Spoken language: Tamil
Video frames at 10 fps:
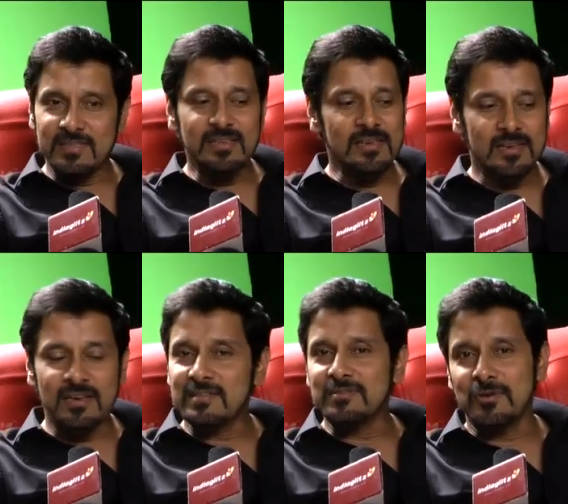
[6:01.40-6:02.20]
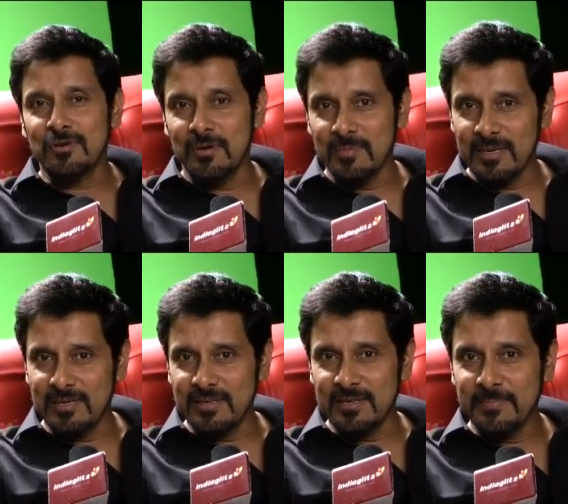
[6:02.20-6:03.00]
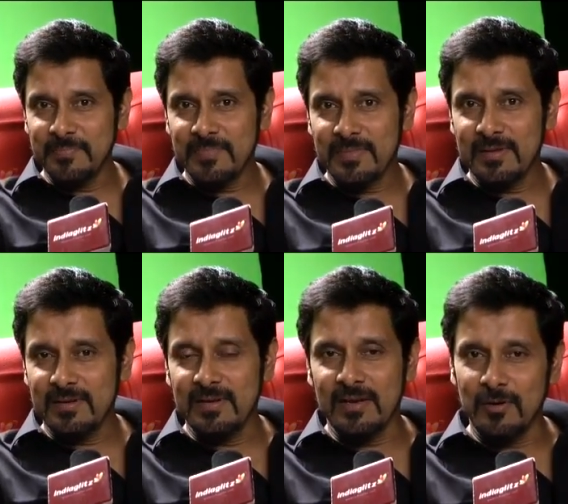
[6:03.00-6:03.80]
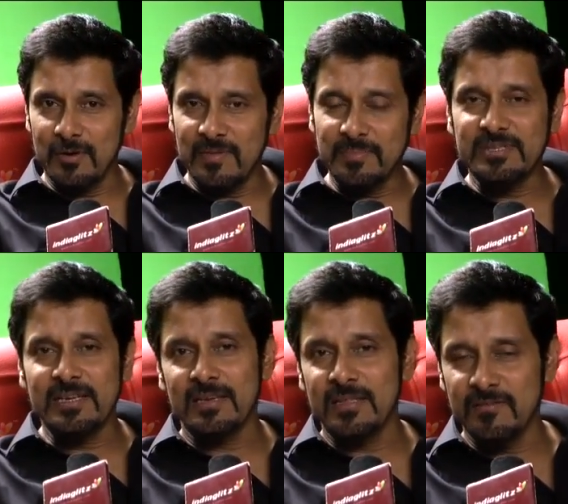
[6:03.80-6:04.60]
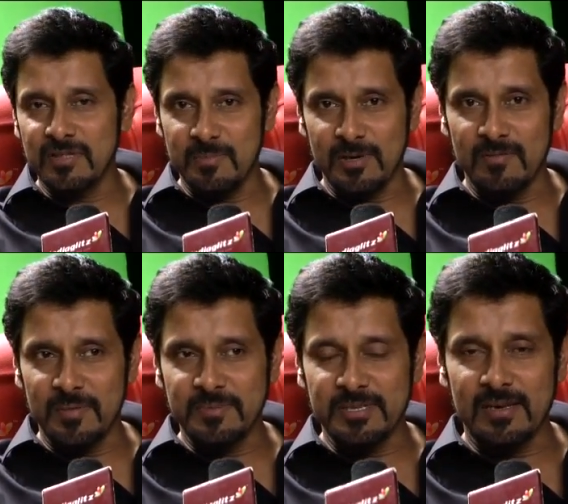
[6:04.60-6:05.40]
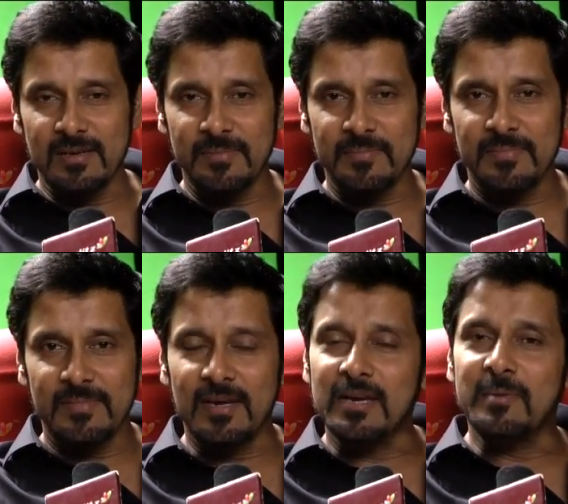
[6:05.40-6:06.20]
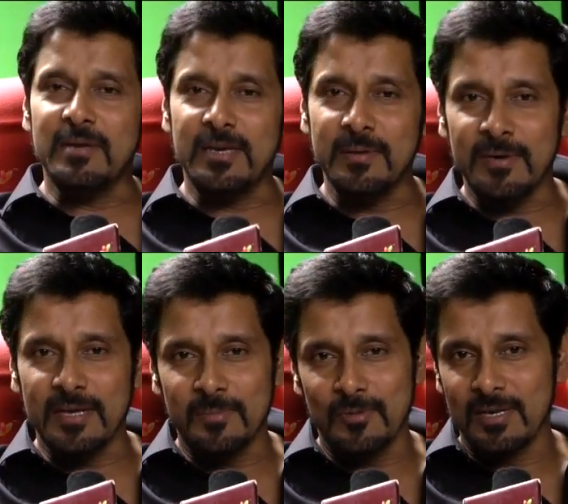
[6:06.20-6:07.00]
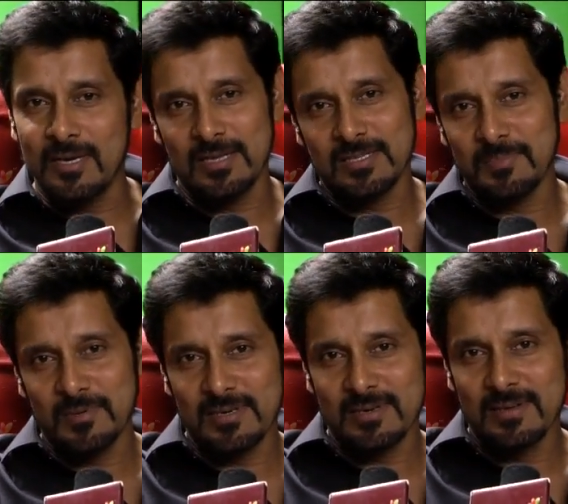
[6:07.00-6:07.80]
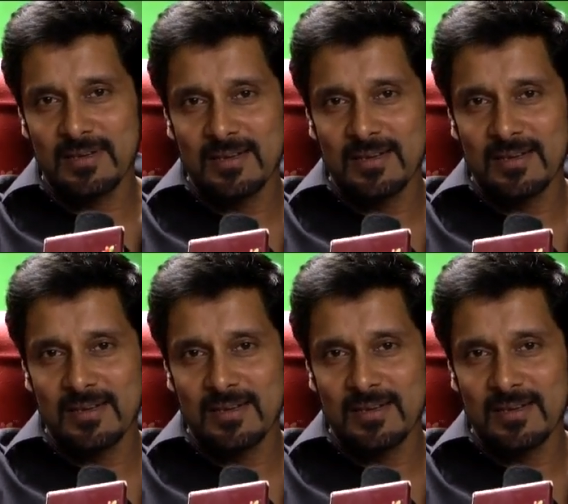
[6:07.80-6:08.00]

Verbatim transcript: தயவுசெய்து இந்தியா கிளிட்ஸ் டாட் காம்க்கு எழுதுங்க எங்களோட வெப்சைட்டில் தெய்வத்திருமகள் வெப்சைட்டில் கண்டிப்பாக எனக்கு டைம் கிடைக்கும் போது தான் நான் ஆன்சர் பண்ணுறேன்